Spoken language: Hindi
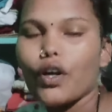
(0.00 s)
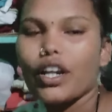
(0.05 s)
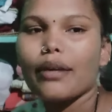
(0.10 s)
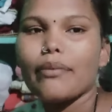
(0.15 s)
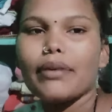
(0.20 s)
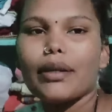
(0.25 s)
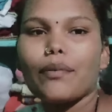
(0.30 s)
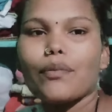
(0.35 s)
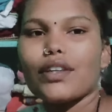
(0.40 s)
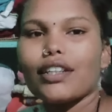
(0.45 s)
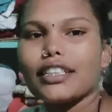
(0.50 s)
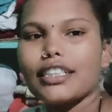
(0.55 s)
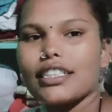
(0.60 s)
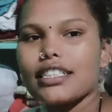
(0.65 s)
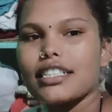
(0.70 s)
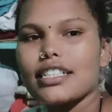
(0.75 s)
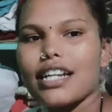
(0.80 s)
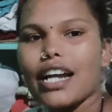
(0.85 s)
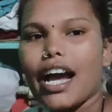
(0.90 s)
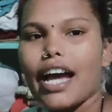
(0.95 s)
और अभी हम लोग
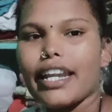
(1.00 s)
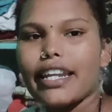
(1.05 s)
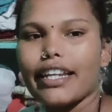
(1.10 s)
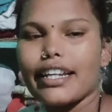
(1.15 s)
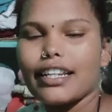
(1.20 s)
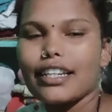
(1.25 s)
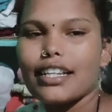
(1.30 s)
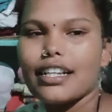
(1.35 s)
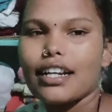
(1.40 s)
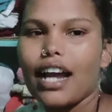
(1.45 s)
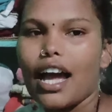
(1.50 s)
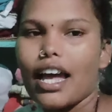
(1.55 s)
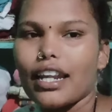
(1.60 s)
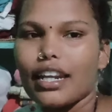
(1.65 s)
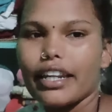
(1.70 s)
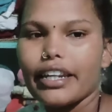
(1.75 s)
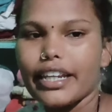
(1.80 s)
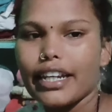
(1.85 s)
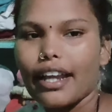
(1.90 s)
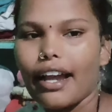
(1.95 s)
जस्ट खाने के लिए
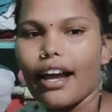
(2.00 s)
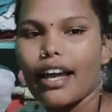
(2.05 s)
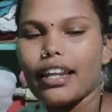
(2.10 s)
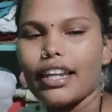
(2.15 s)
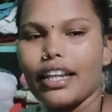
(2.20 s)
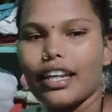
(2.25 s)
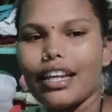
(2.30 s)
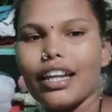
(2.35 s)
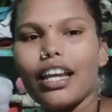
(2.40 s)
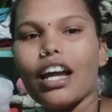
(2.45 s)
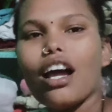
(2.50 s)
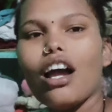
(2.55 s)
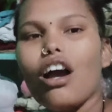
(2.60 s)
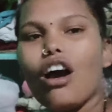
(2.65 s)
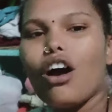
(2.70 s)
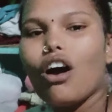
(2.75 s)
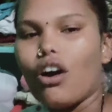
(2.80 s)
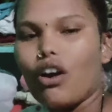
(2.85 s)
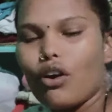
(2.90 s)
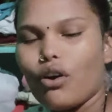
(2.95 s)
खाना निकाले हैं
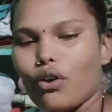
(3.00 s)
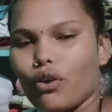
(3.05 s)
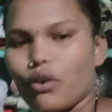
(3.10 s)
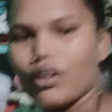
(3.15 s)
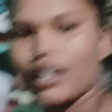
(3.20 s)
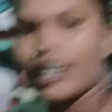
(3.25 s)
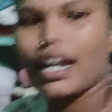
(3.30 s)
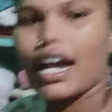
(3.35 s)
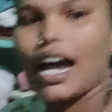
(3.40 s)
और